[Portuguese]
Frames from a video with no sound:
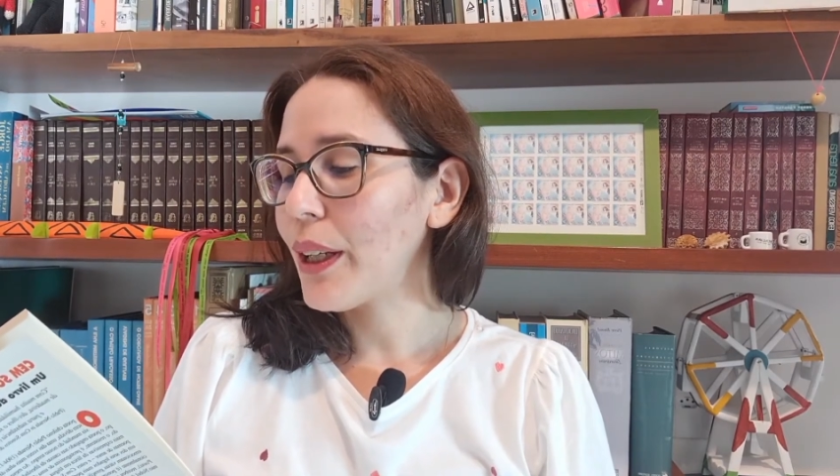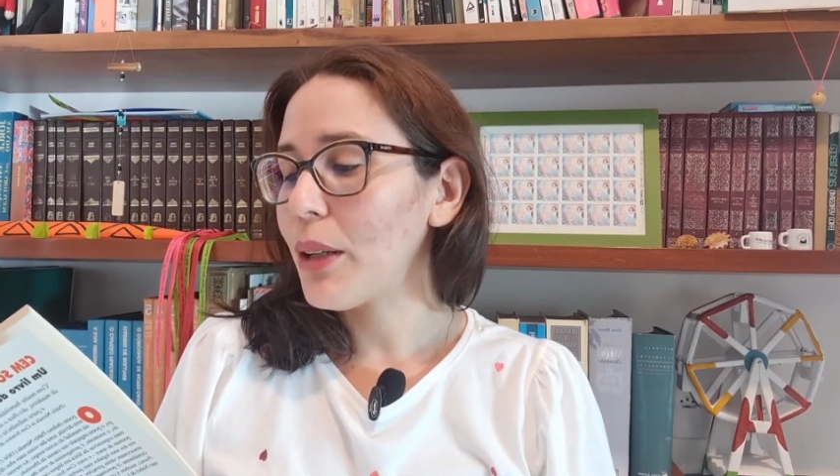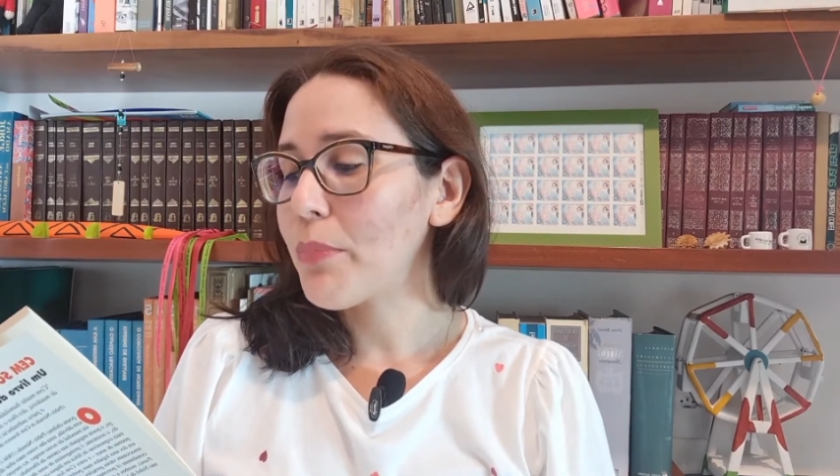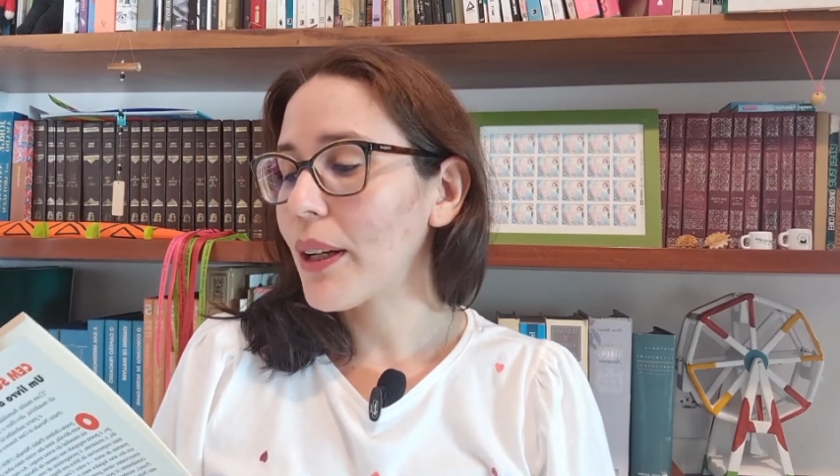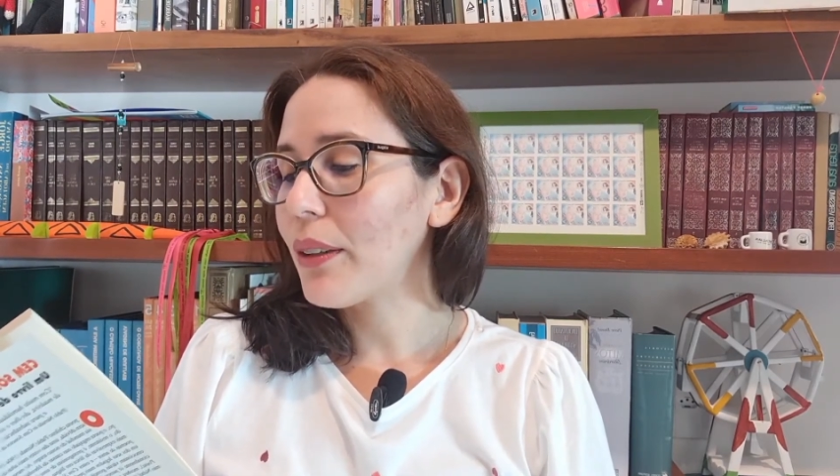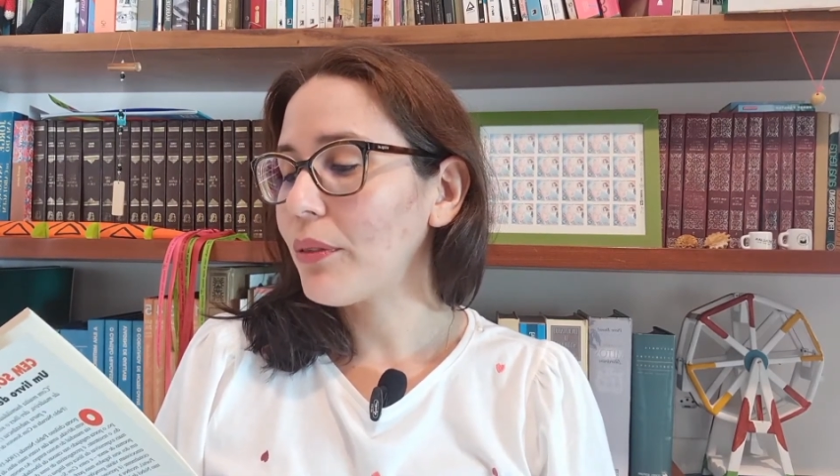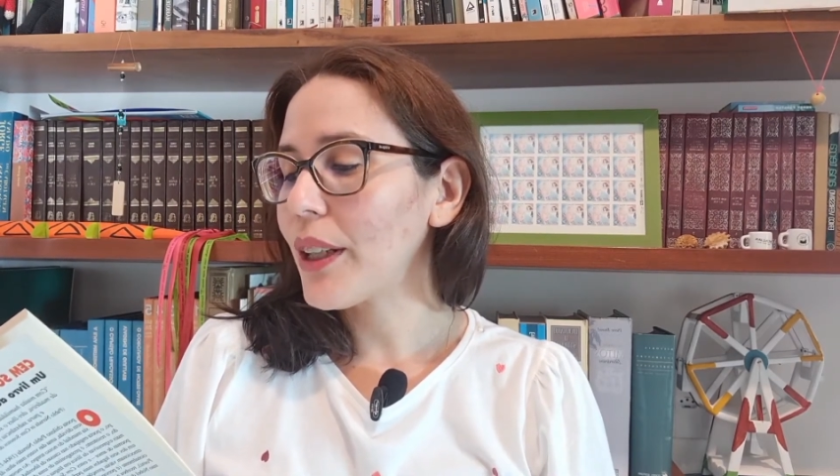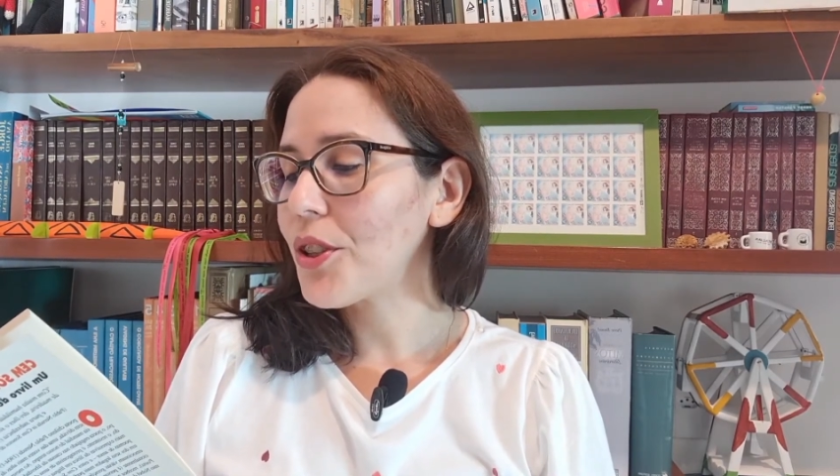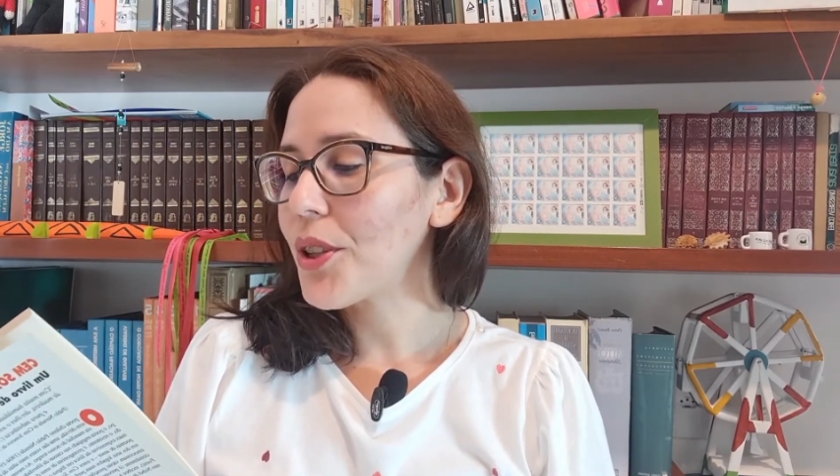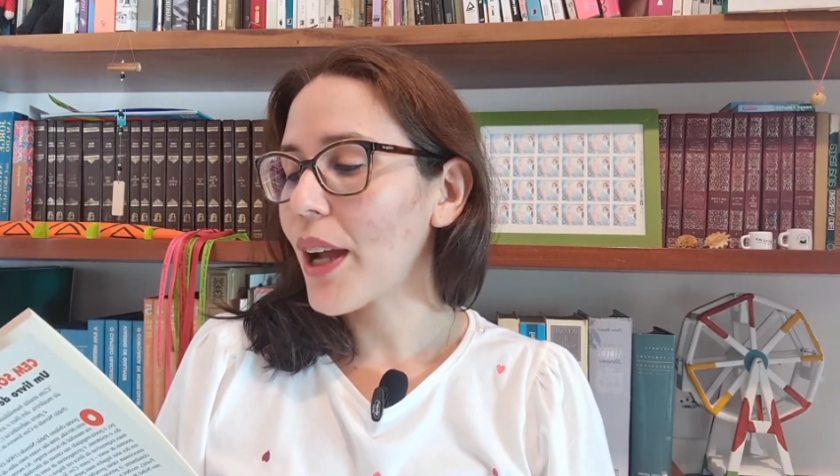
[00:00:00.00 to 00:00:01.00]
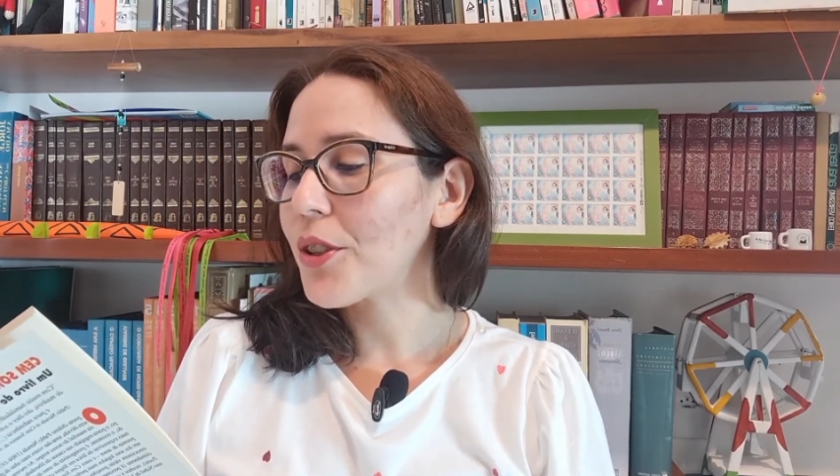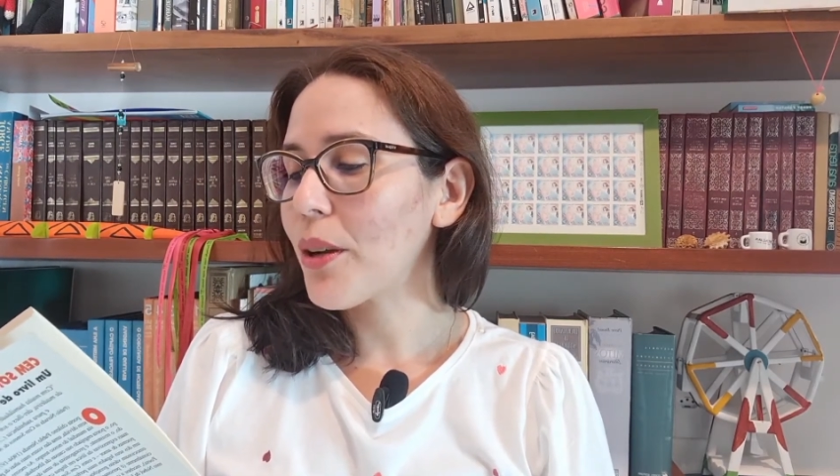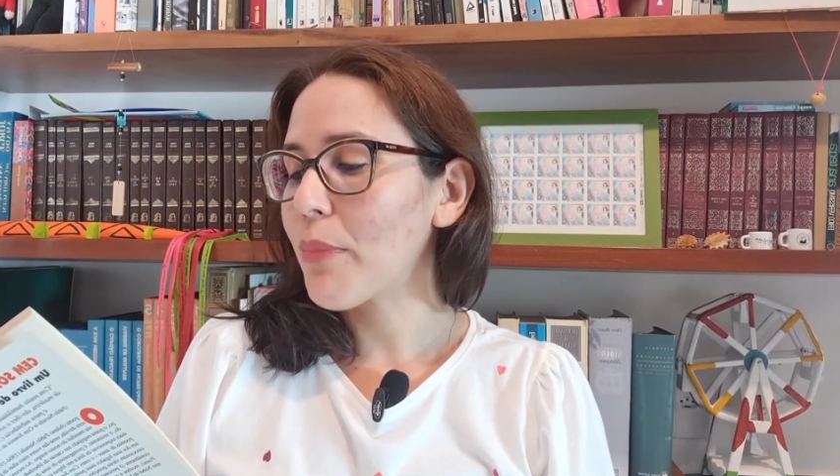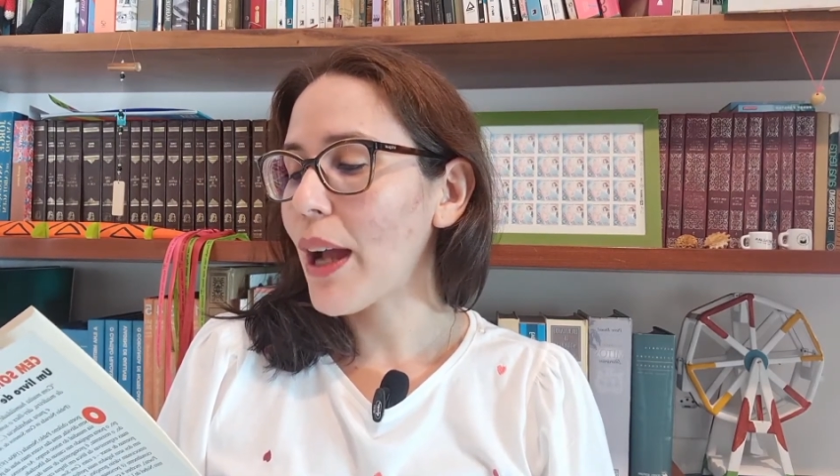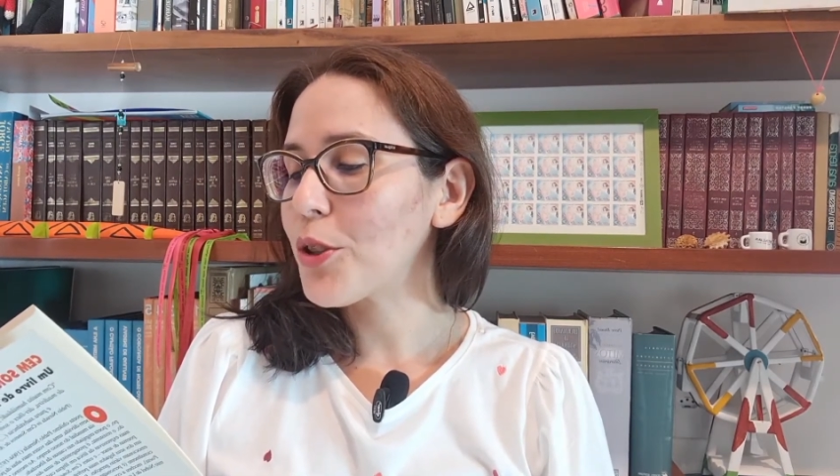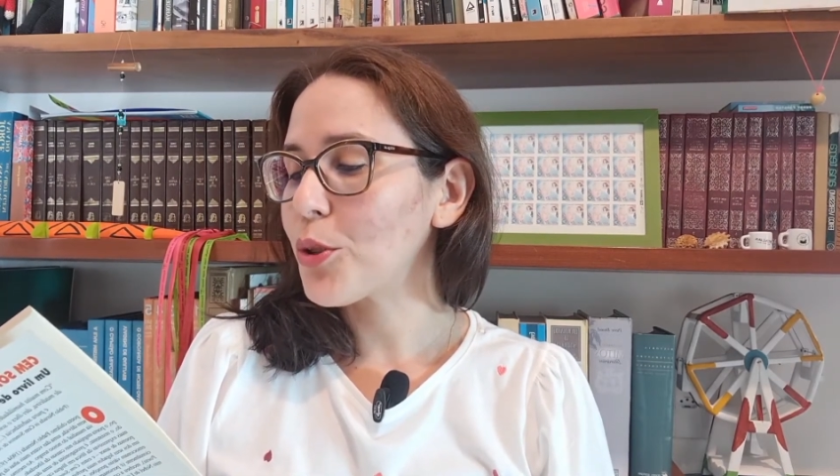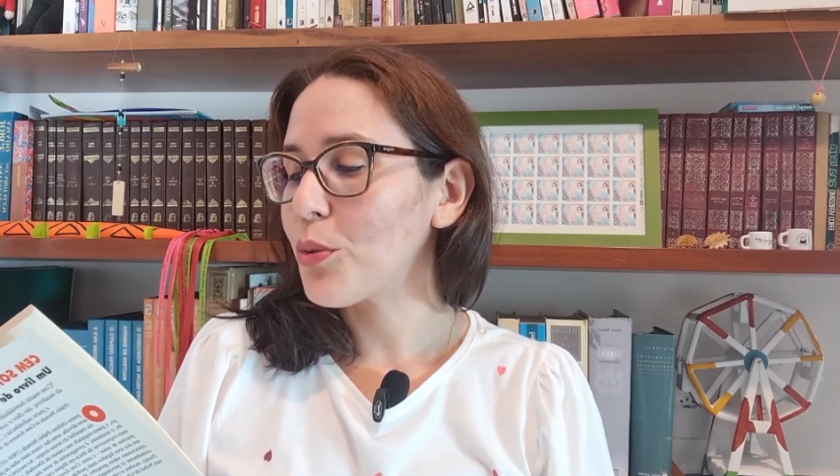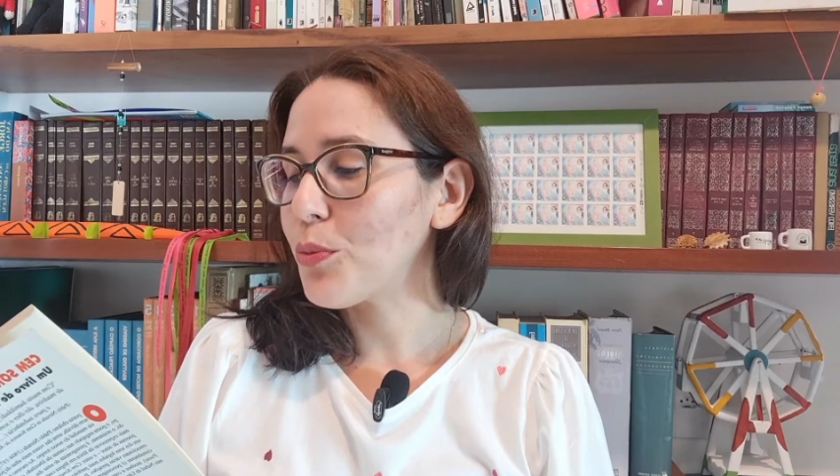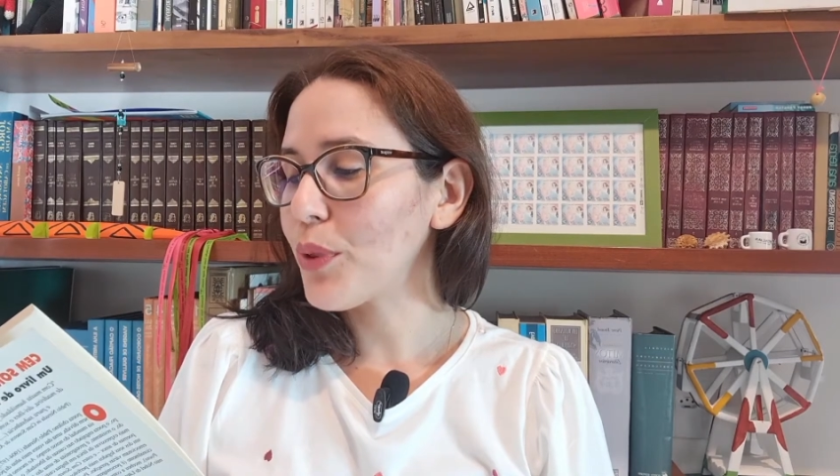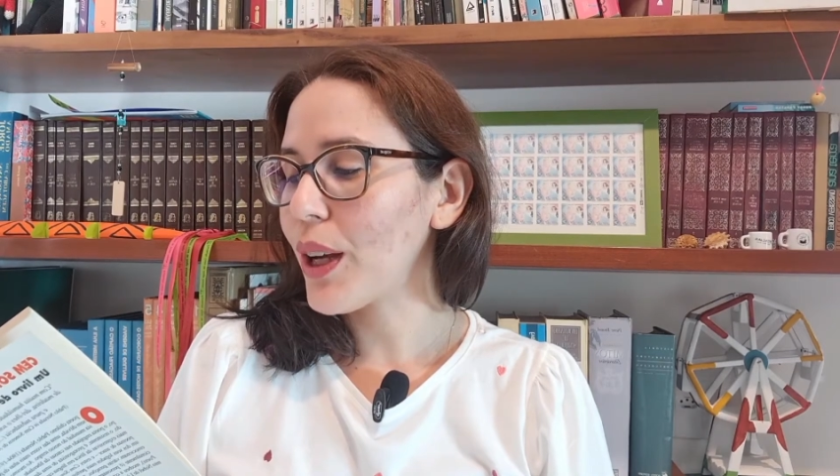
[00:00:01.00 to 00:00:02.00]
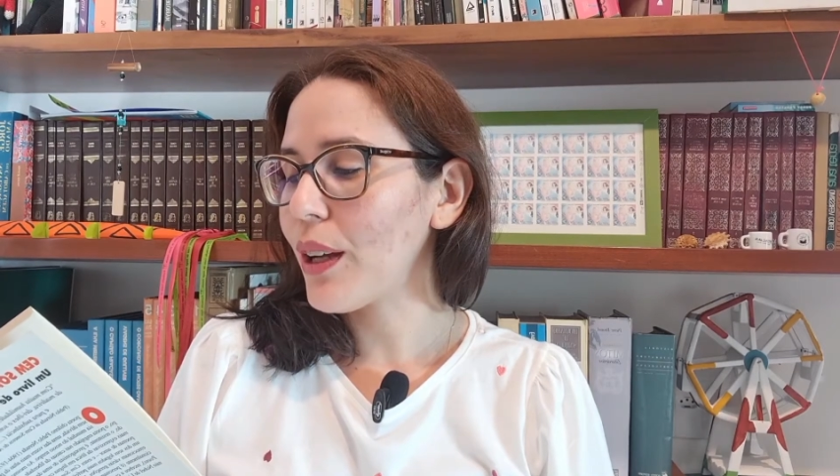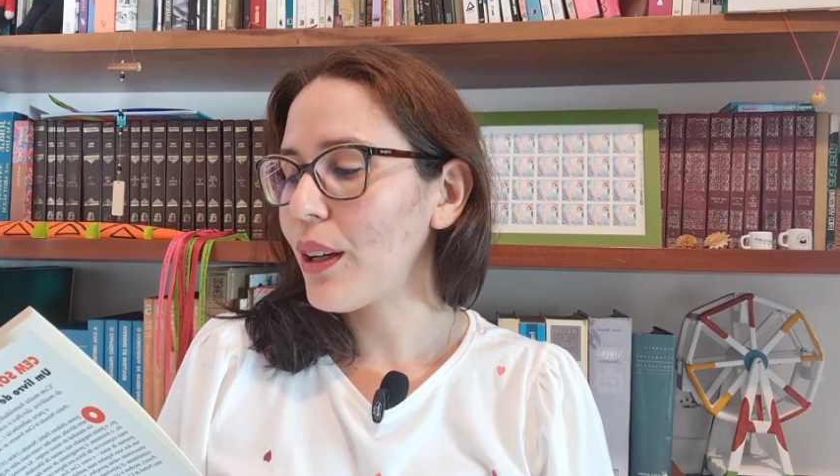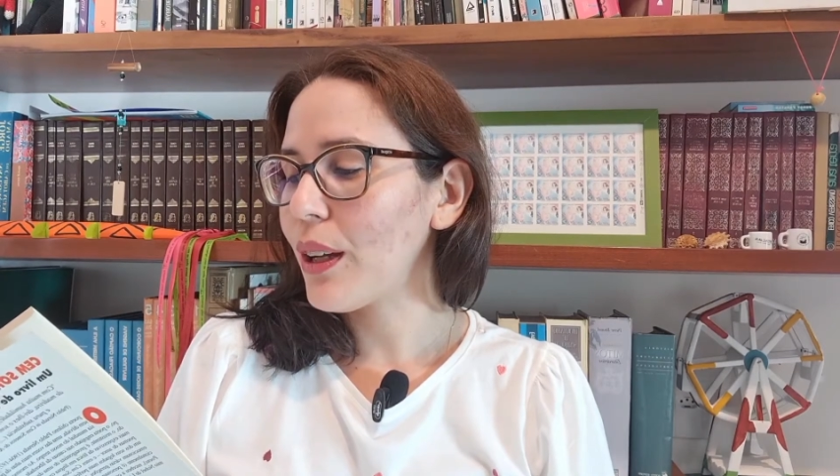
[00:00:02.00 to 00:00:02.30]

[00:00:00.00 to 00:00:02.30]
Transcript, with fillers: e para não deixar de amar-te nunca,